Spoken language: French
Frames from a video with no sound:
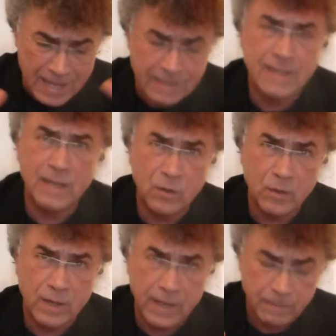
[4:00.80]

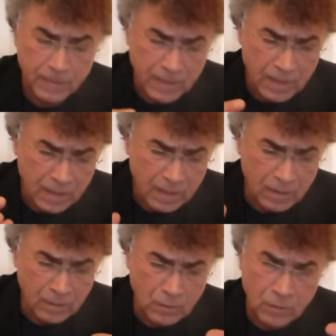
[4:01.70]
intégrerait
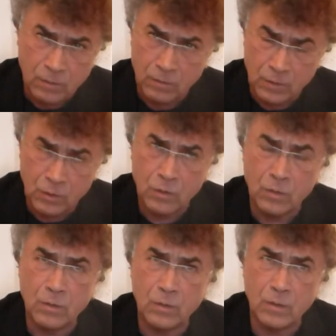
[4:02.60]

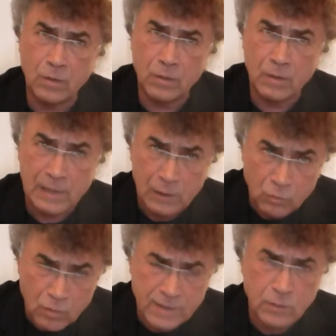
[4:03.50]
qu'il
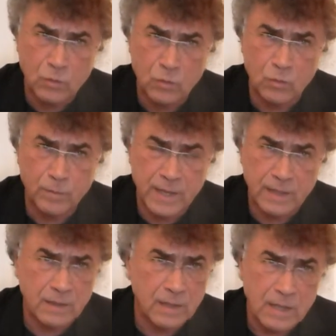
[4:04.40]
doit se
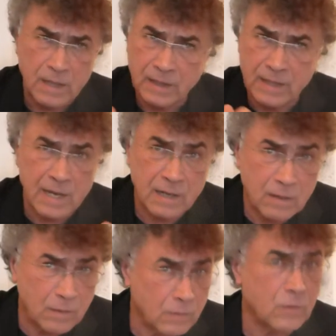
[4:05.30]
soumettre car
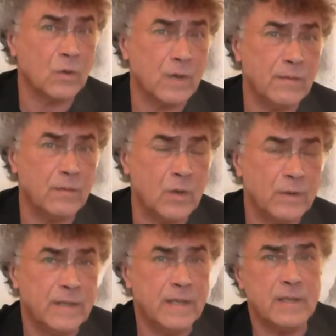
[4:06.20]
se
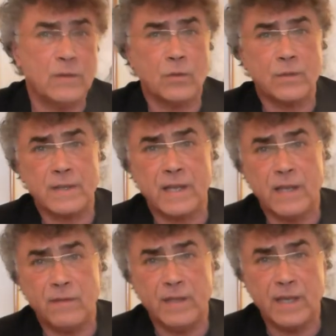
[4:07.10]
révolter, ce
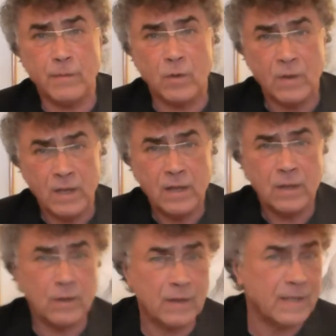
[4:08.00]
serait évidemment
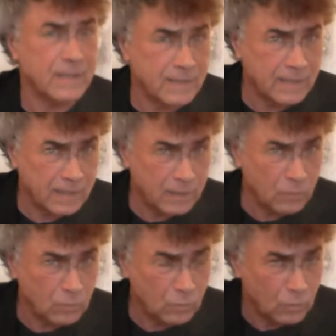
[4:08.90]
risquer
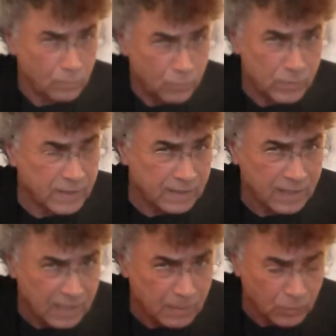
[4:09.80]
de, de, ne plus
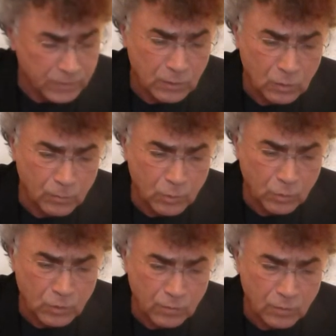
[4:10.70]
être alimenté, de ne plus
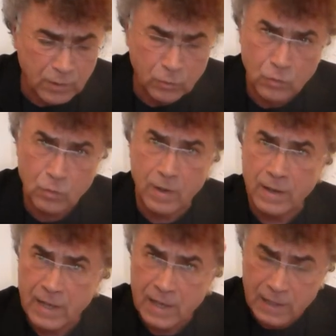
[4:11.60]
recevoir de soins.
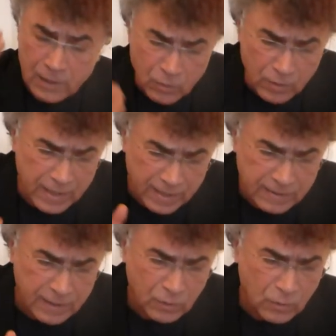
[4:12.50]
Il y aurait
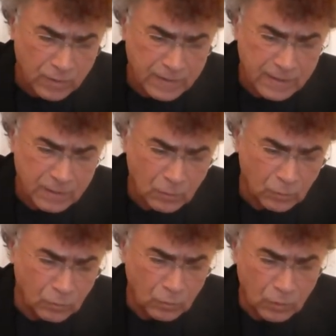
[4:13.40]

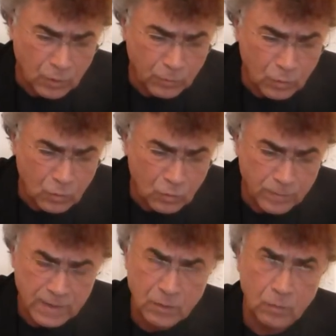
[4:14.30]
intériorisation d'une norme de
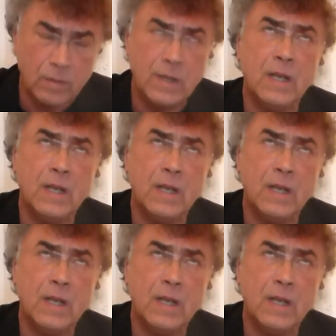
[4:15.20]
soumission.